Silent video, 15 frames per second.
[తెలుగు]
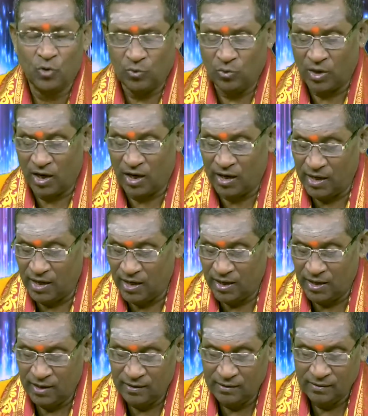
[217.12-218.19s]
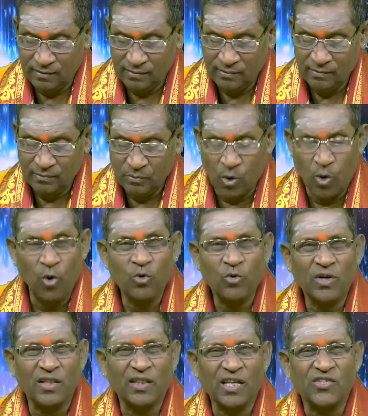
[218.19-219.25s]
సుందరగిరి
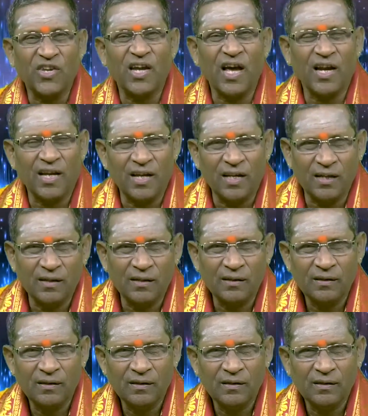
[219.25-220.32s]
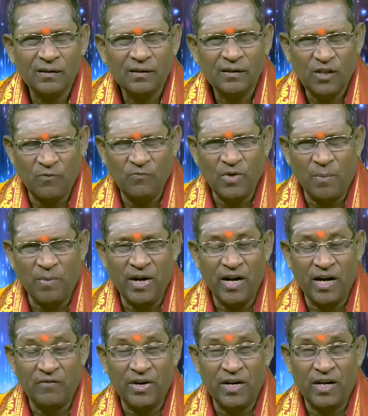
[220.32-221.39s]
మహోన్నత శిఖరి
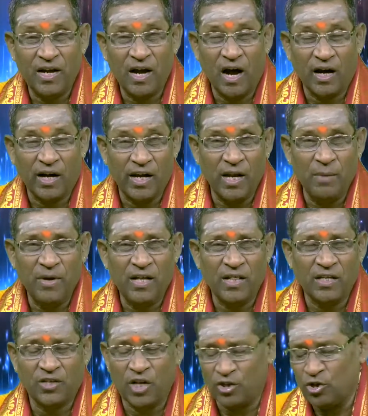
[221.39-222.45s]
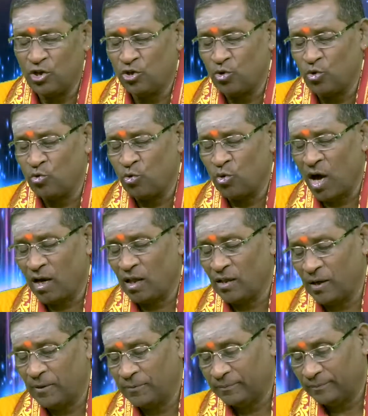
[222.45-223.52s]
దివ్యమైనటువంటి ఆ గిరి మీద
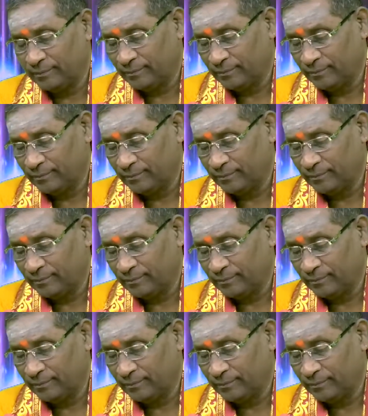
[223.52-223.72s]
చర్చించుకుంటున్నారందరూ